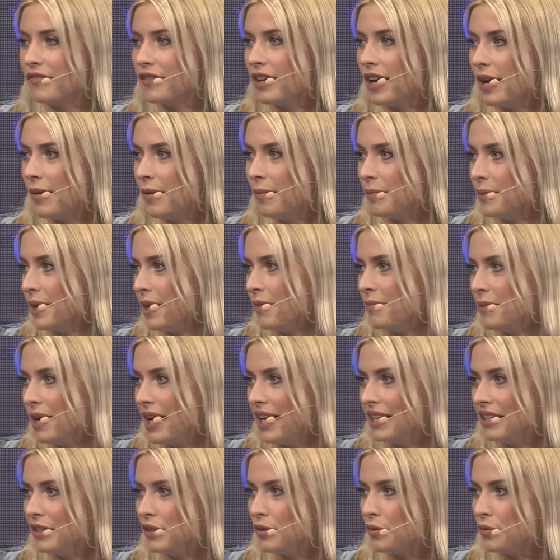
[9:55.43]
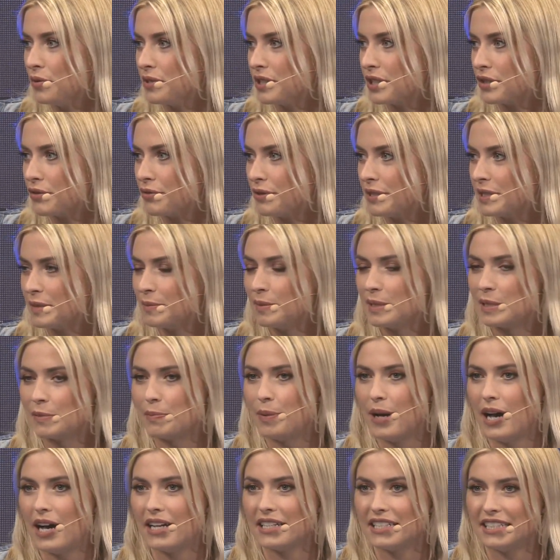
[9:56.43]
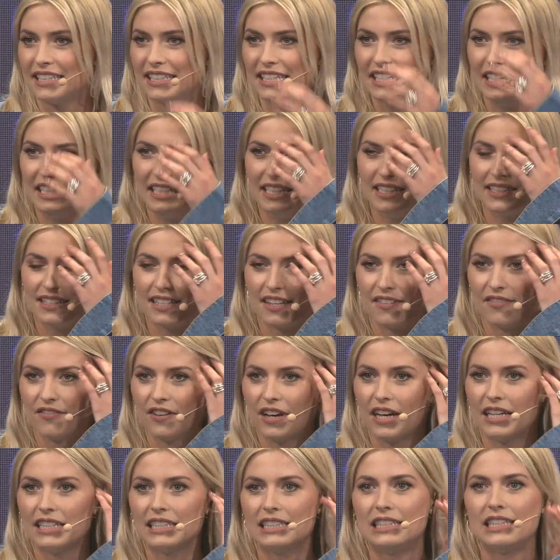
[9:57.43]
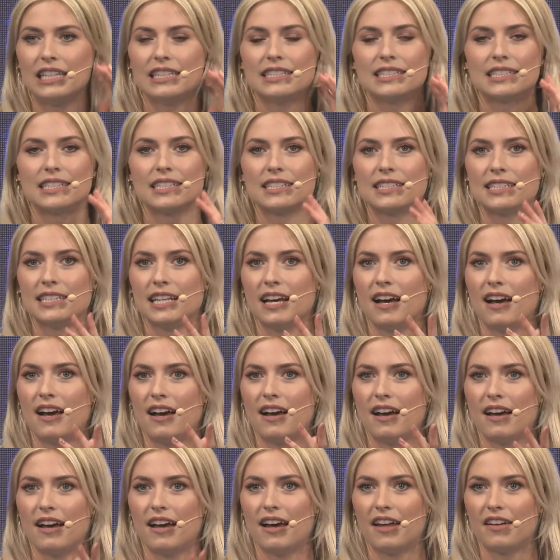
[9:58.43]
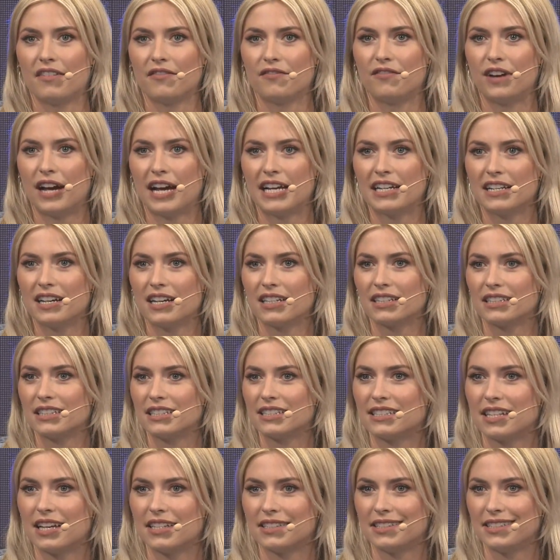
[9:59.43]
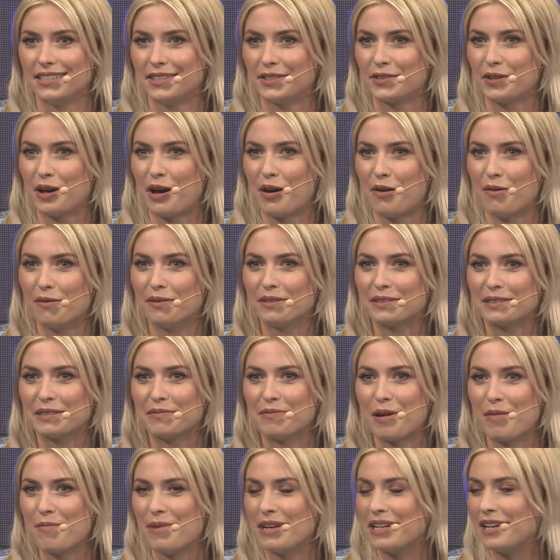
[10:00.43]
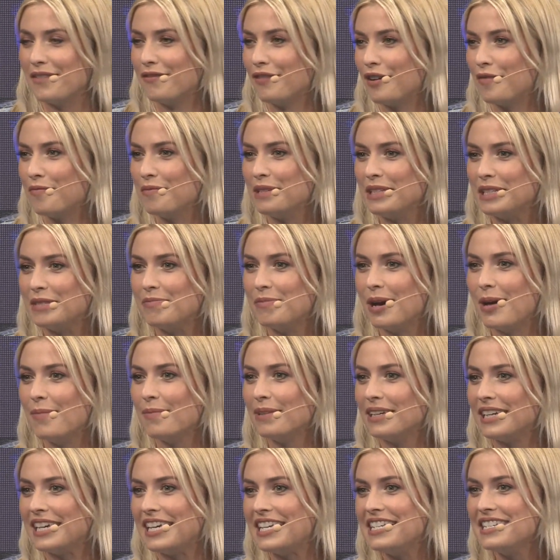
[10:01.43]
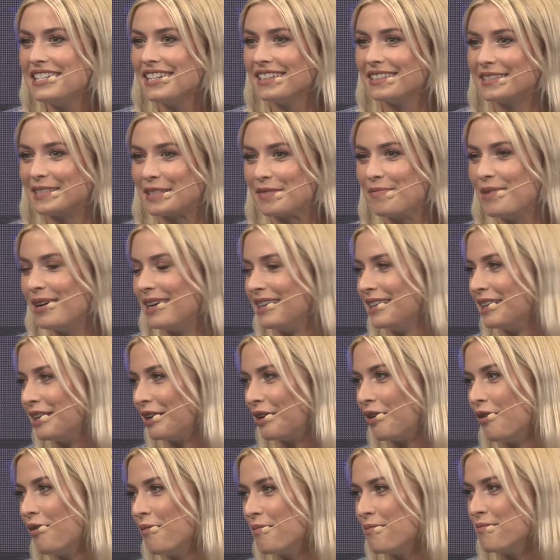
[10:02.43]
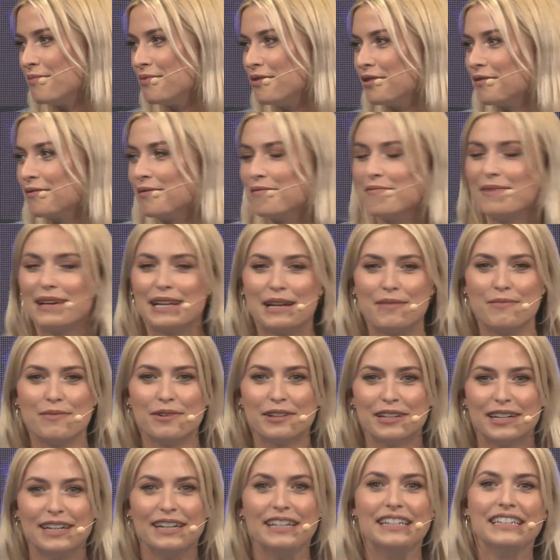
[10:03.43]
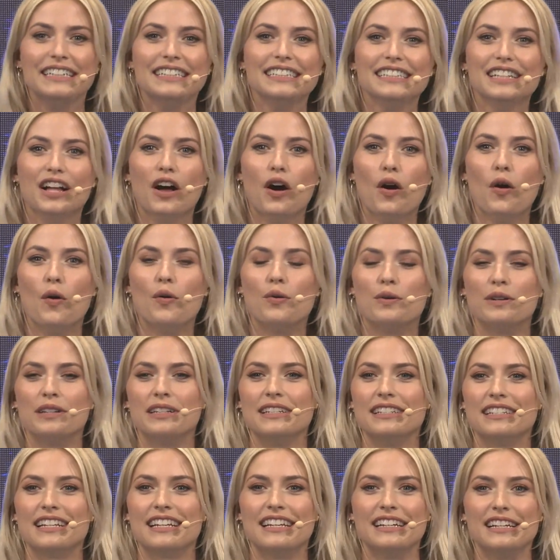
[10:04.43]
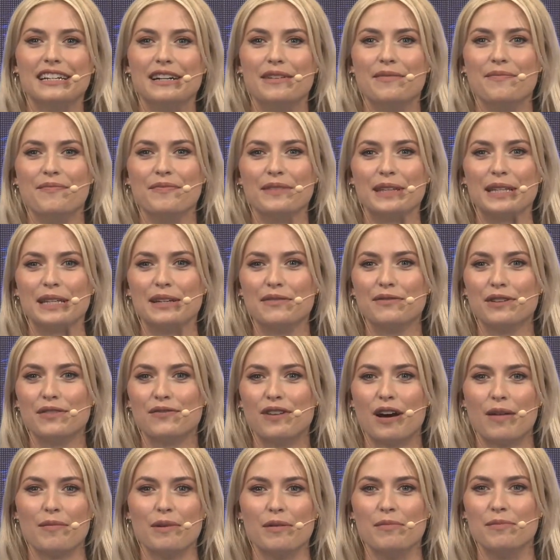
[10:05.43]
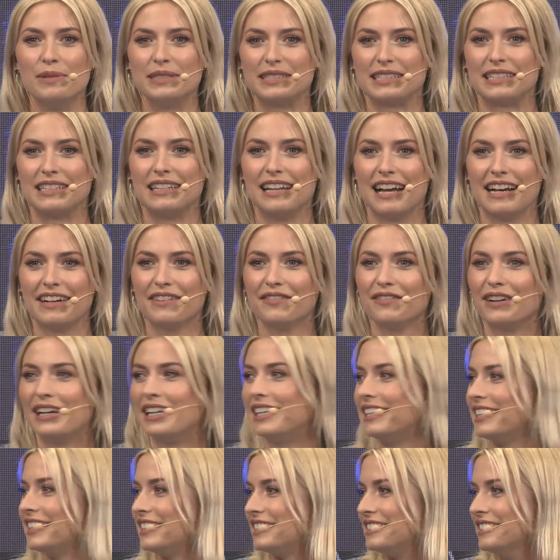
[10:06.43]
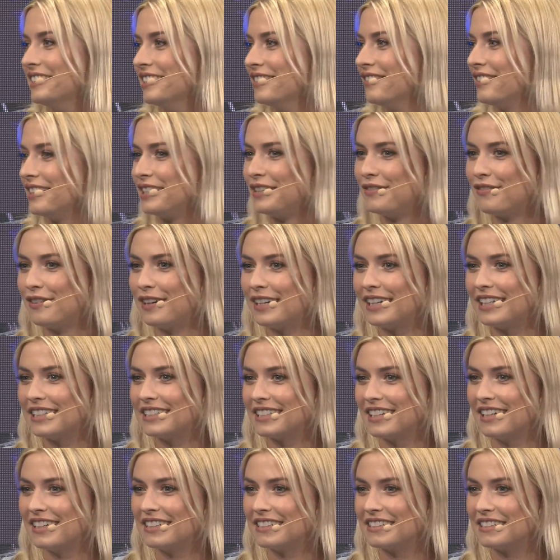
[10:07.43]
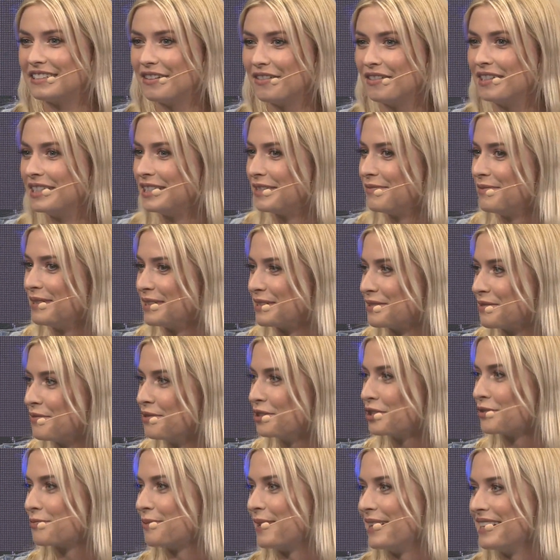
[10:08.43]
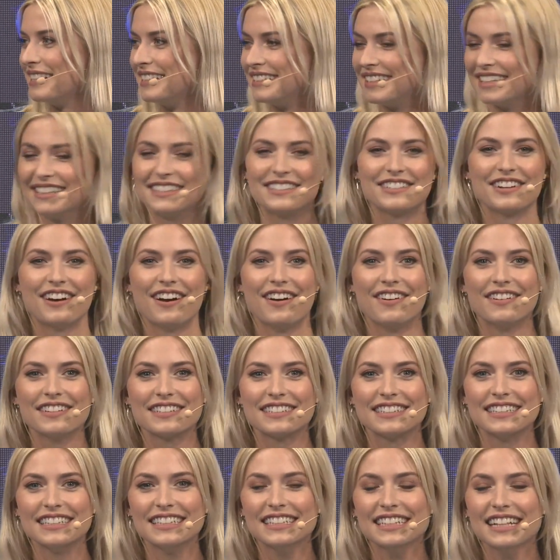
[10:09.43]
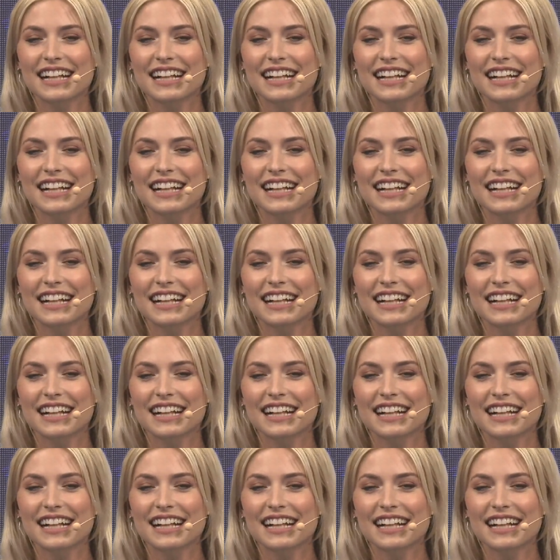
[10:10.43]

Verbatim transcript: Wir haben ja immer eine große Christmas Party. Dann war ich letztes Jahr an Weihnachten saß ich zu Hause bei meiner Familie, in meinem Kinderzimmer in Kloppenburg mit meiner Mutter. Und ähm, irgendwie war mir ein bisschen langweilig, ne, weil die Feiertage sind auch nicht immer so spannend dann zu Hause.